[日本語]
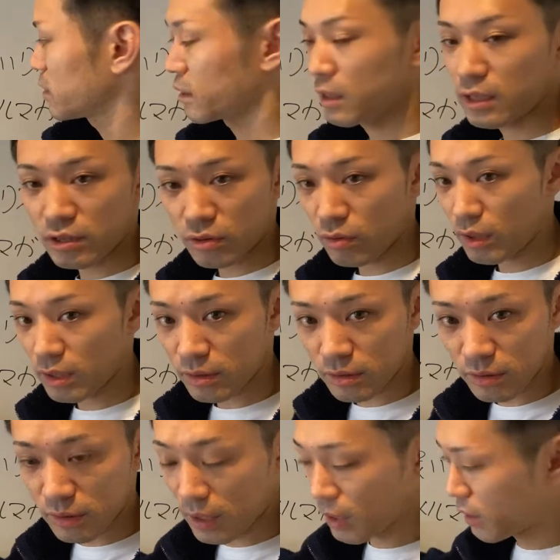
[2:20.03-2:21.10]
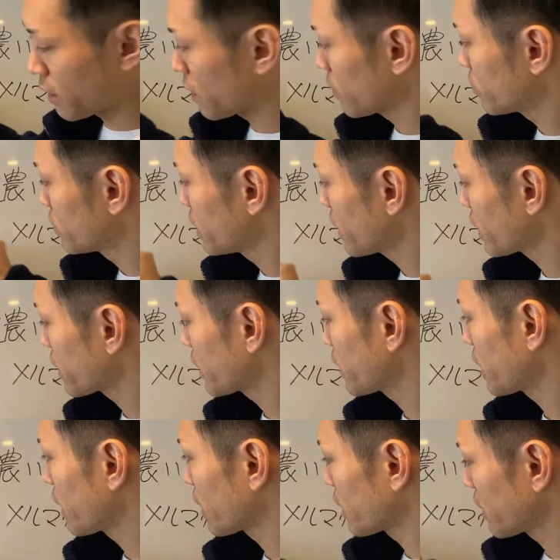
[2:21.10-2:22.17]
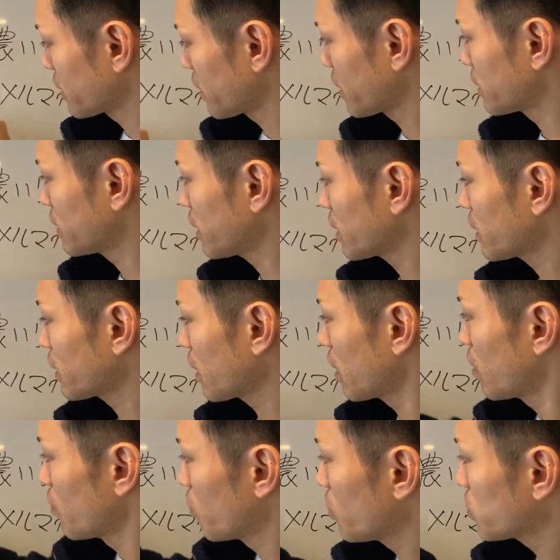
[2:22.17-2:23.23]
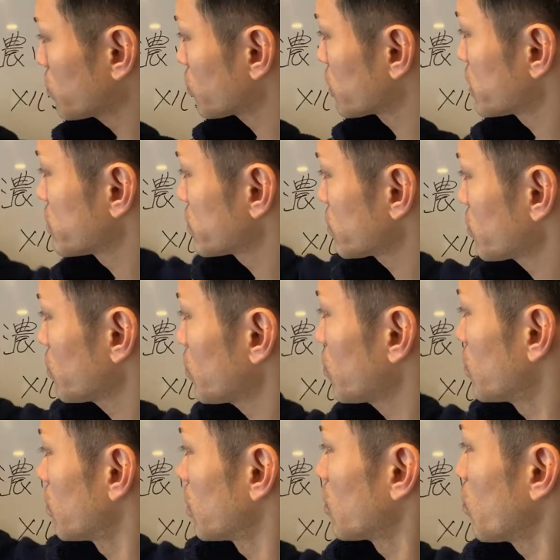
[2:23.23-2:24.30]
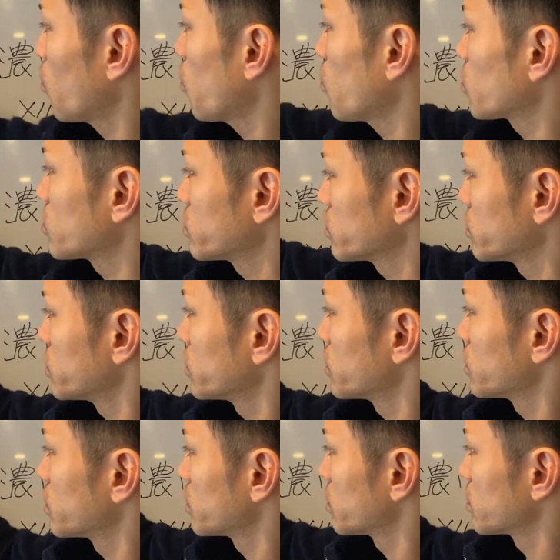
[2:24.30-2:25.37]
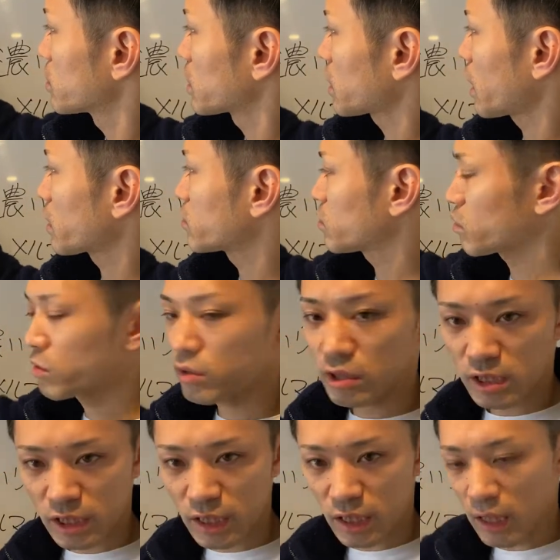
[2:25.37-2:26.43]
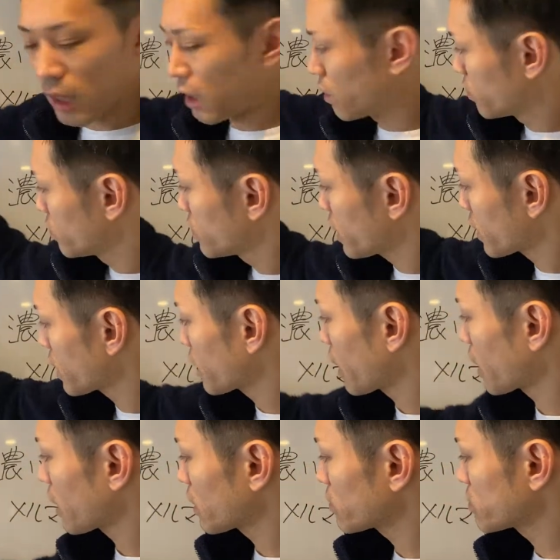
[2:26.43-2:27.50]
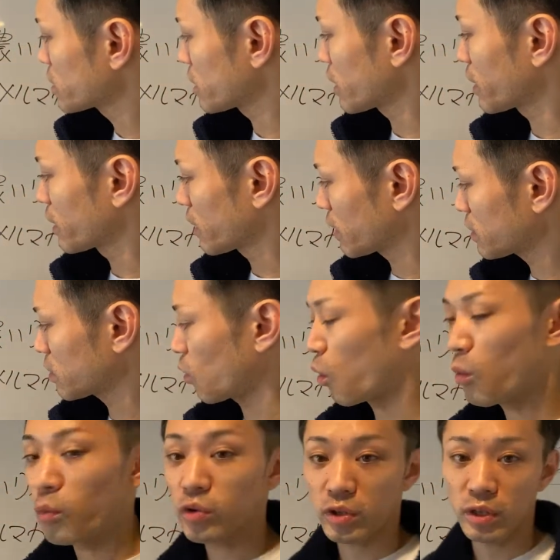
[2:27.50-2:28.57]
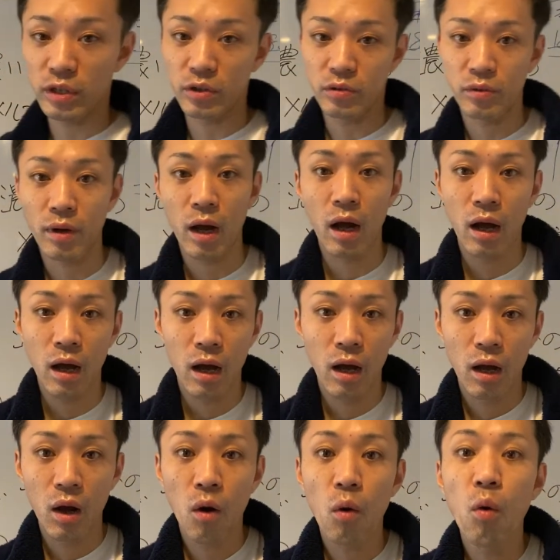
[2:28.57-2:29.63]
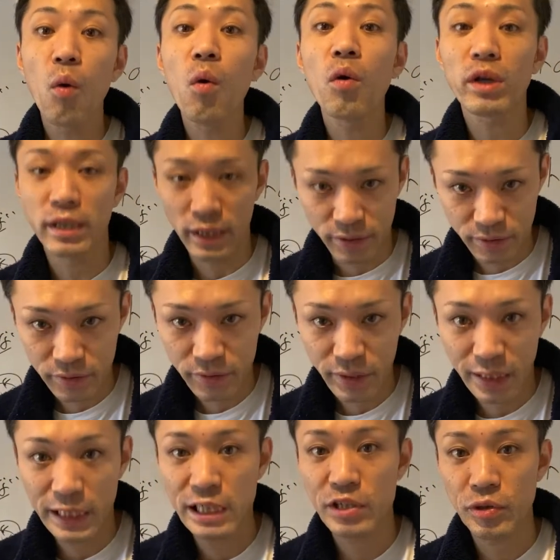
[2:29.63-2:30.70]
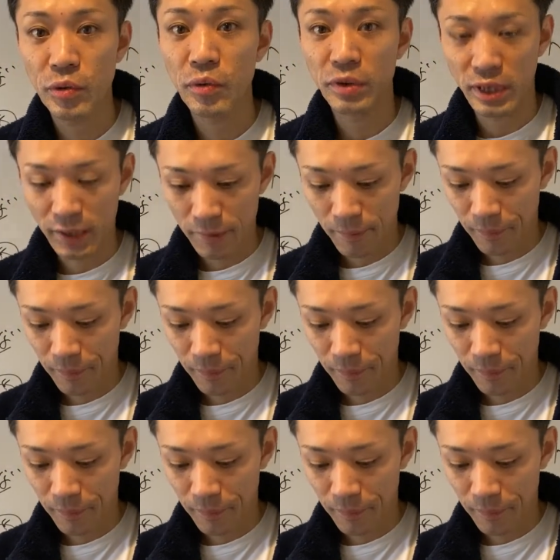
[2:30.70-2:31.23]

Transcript: リストが少ないから売り上げが上がらない。だから、もっとリストを多く獲得したら売り上げが上がるんじゃないかと思ってる人が多いです。非常に。